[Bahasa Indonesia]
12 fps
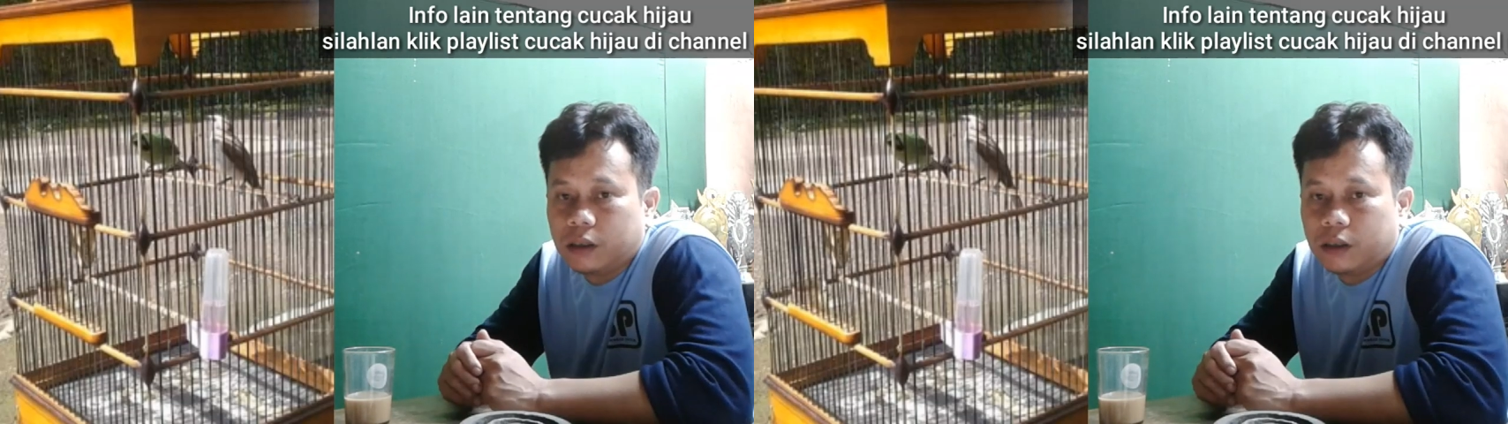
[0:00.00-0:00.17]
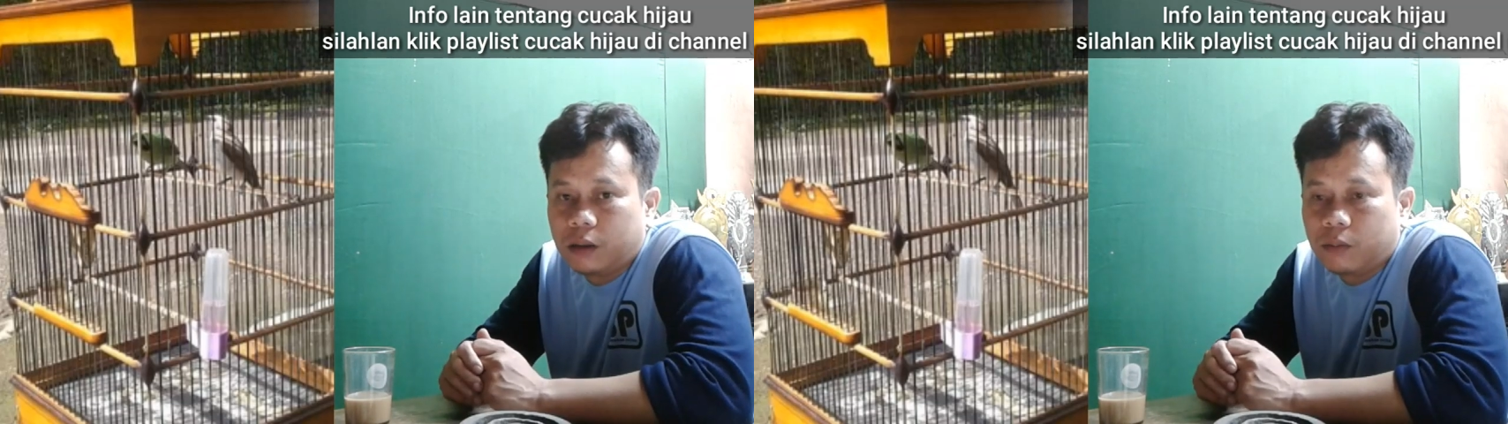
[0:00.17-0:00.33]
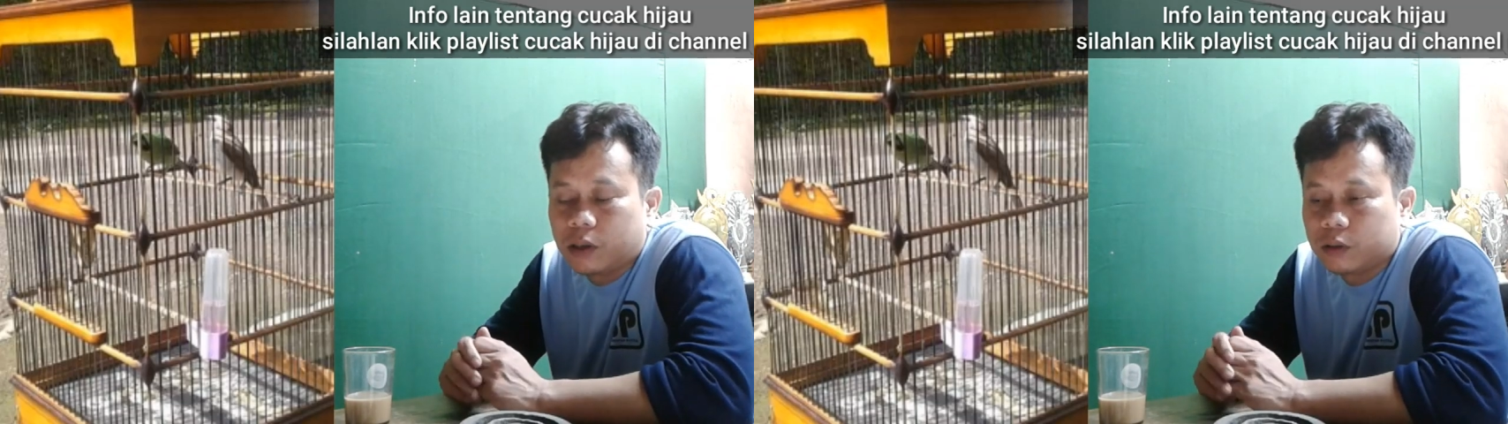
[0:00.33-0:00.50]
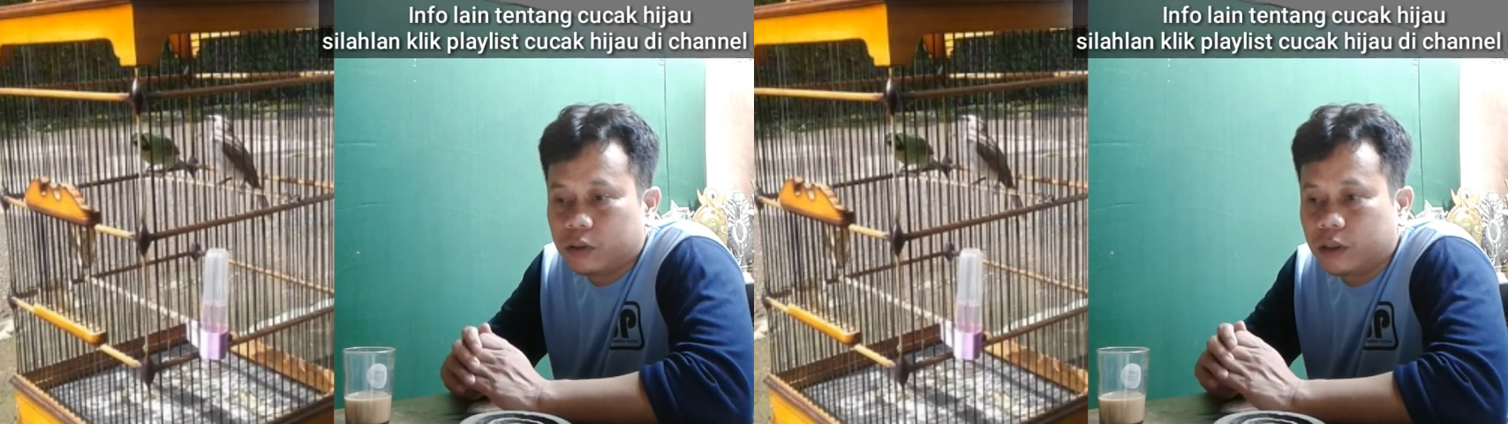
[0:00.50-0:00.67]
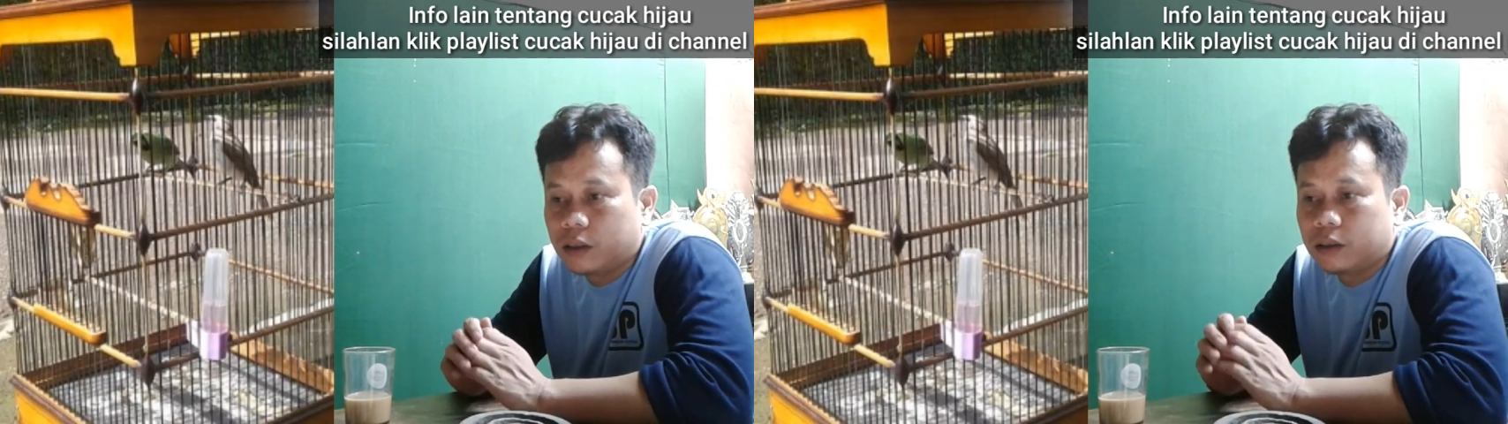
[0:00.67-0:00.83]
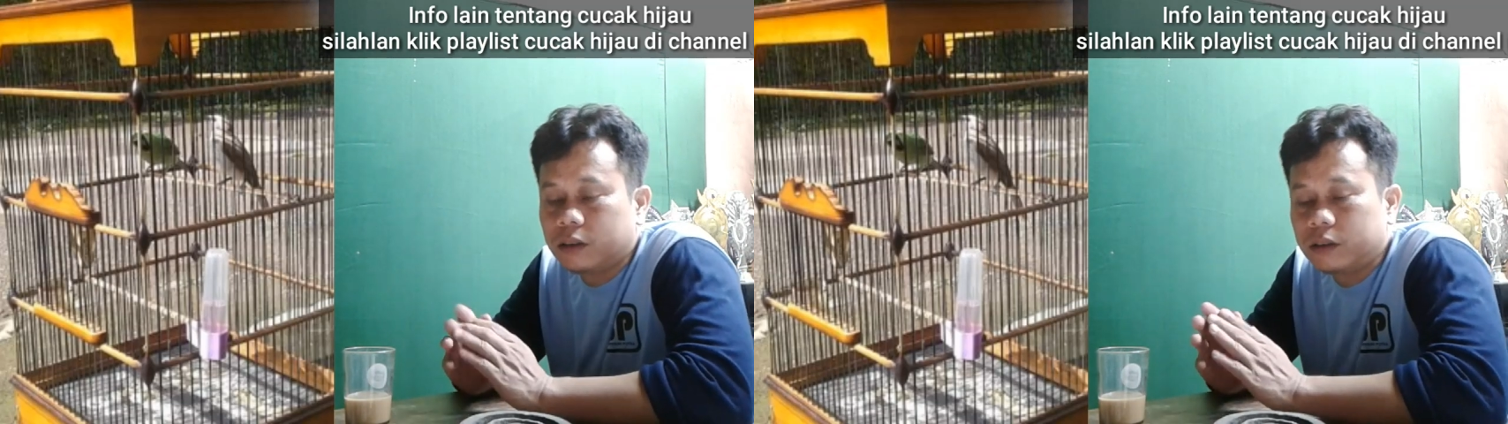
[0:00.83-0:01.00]
e,
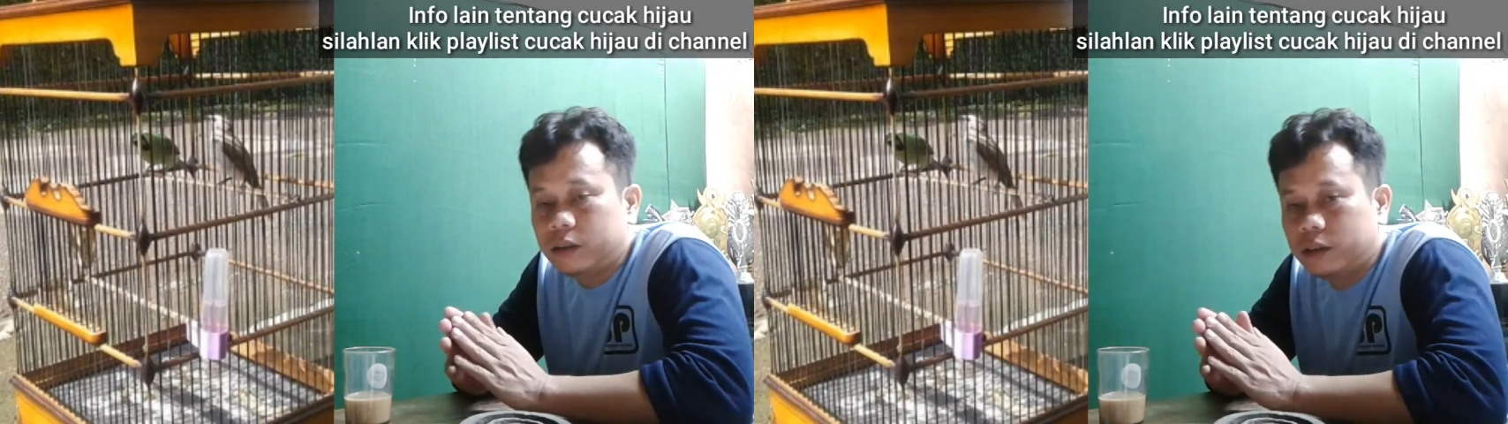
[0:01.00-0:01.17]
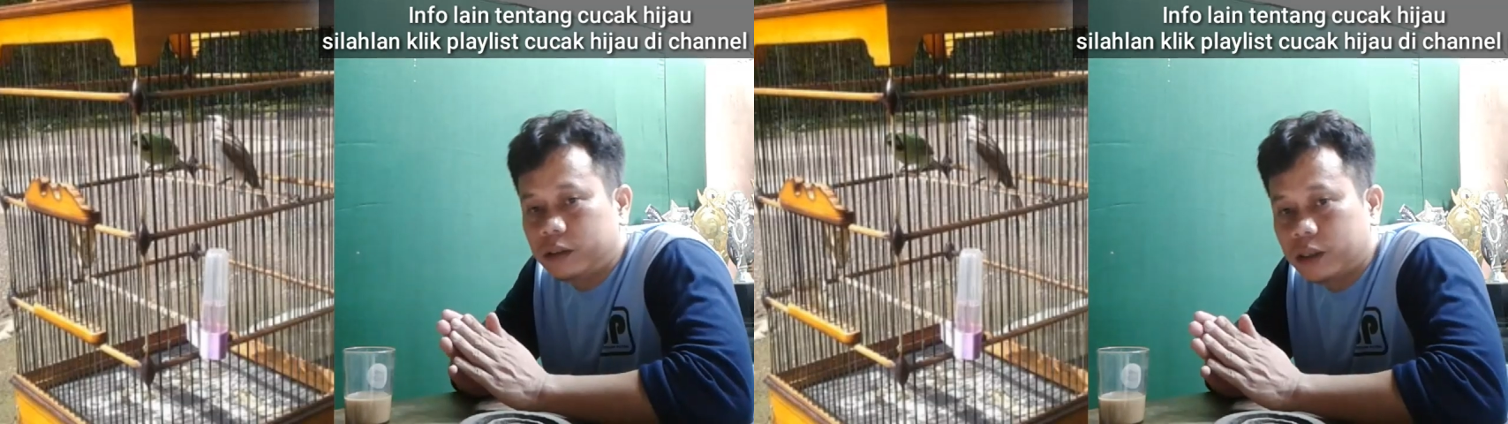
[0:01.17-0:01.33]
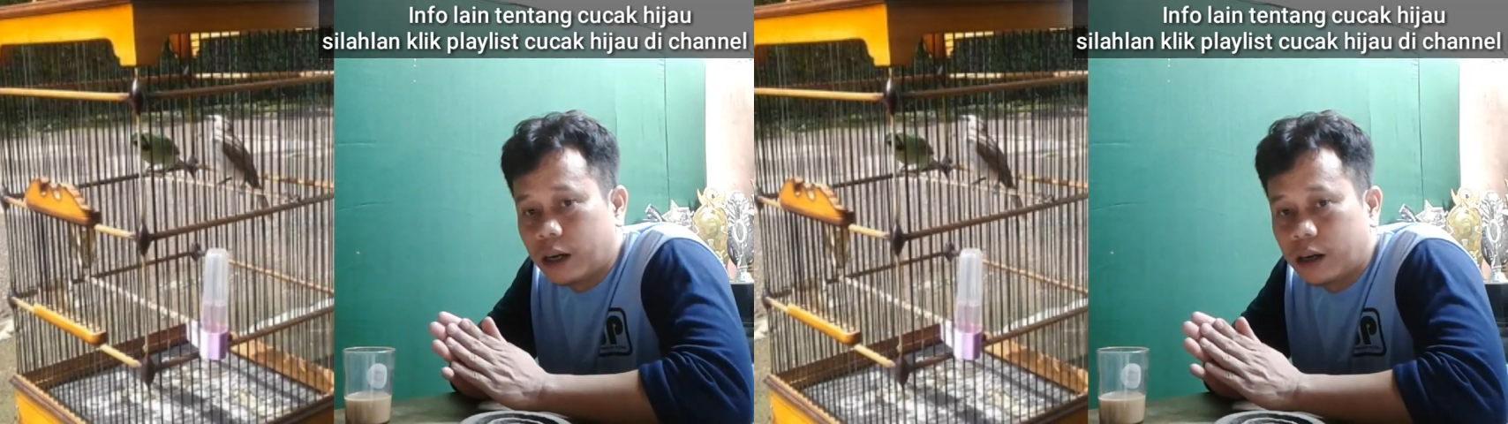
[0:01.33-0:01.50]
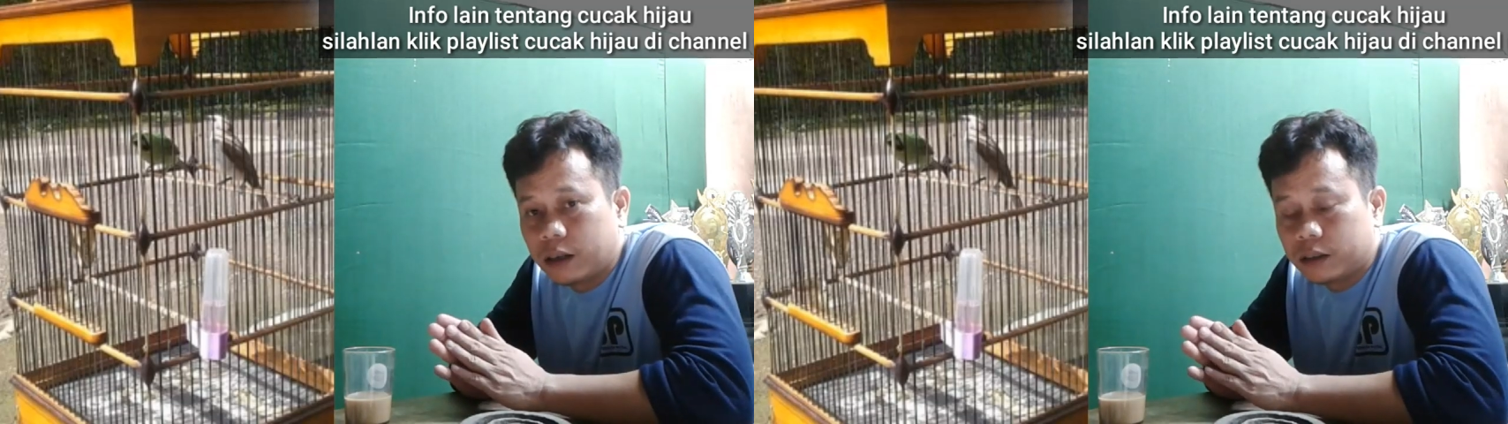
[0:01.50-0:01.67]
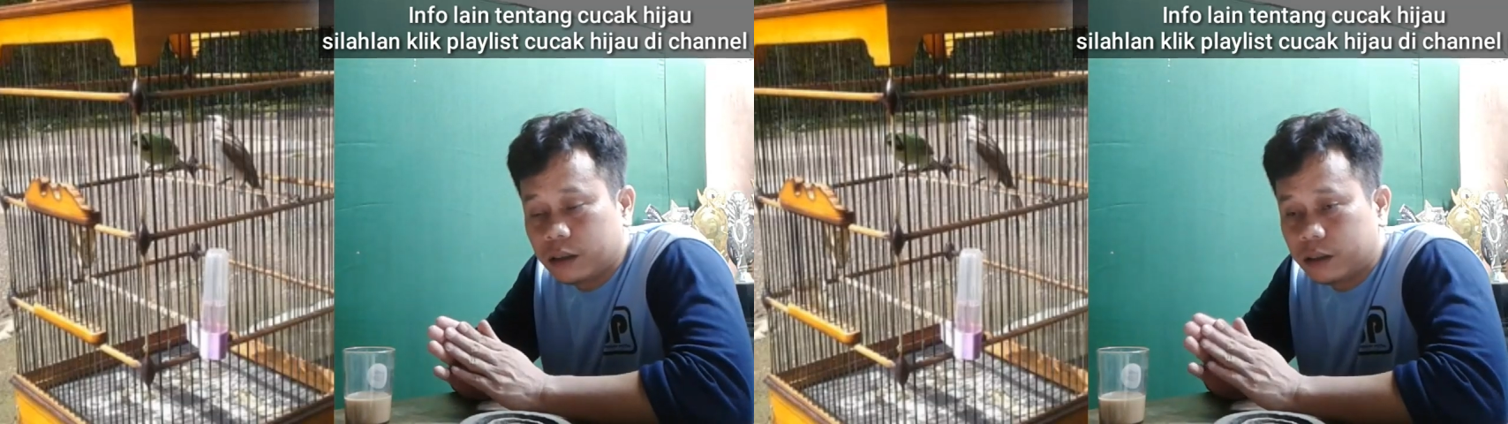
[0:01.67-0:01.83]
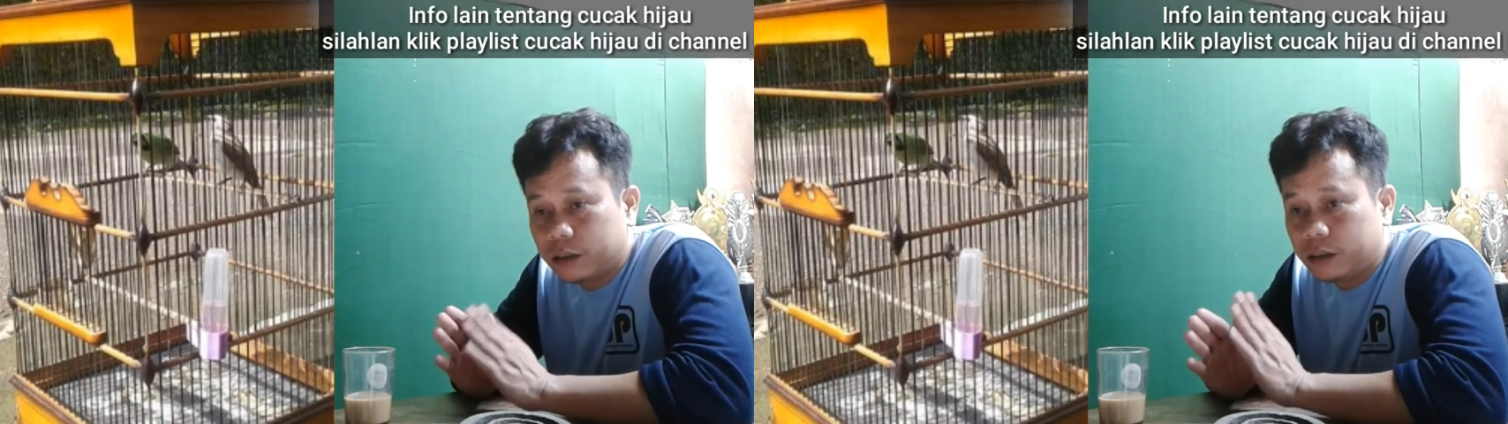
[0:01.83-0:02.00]
masuknya ke isian
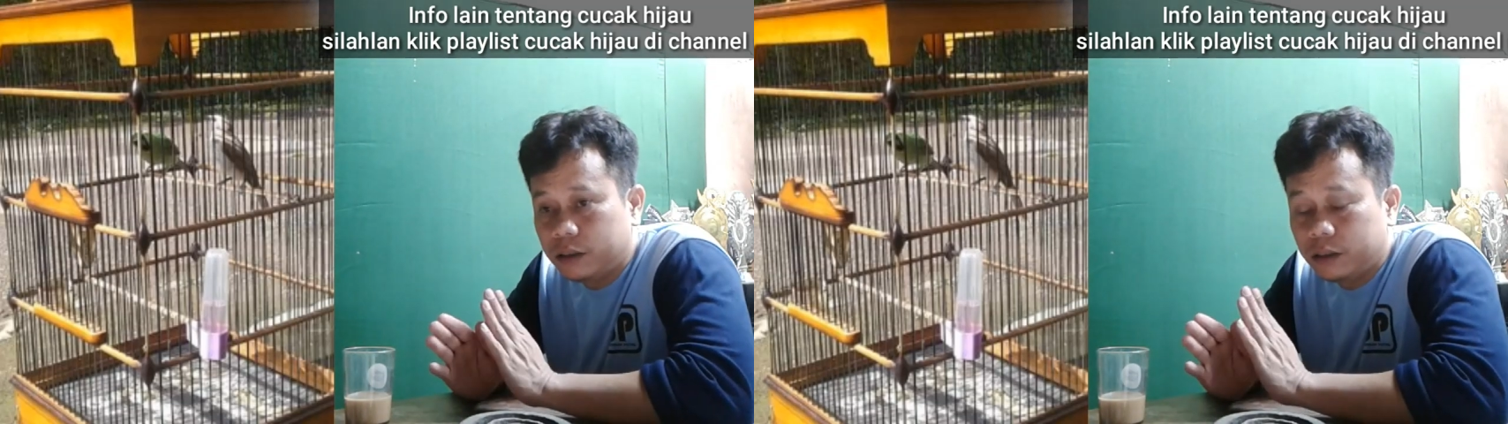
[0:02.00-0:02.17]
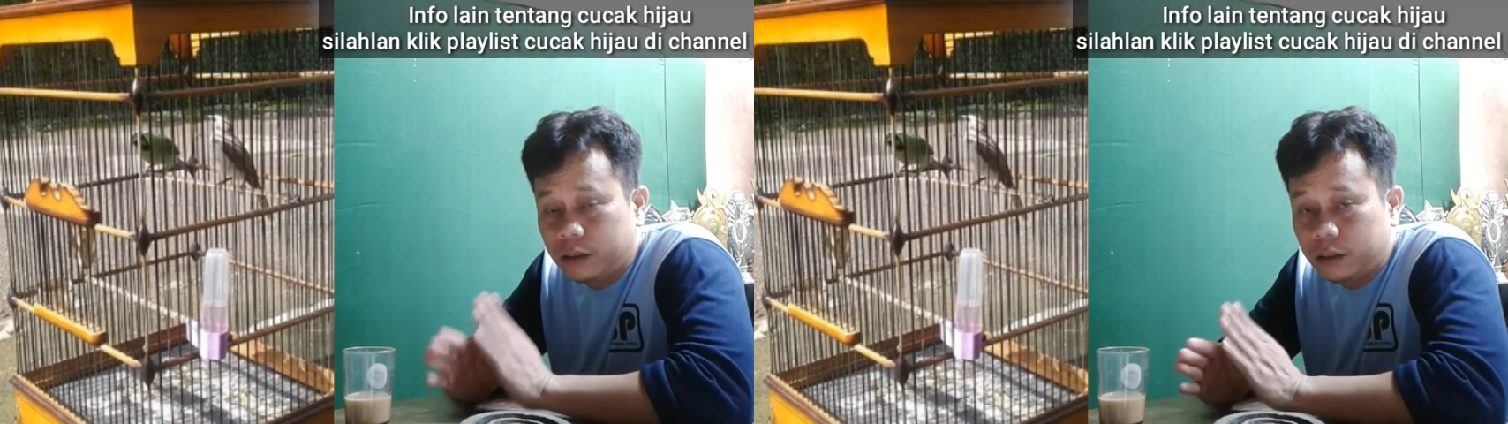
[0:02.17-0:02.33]
jadi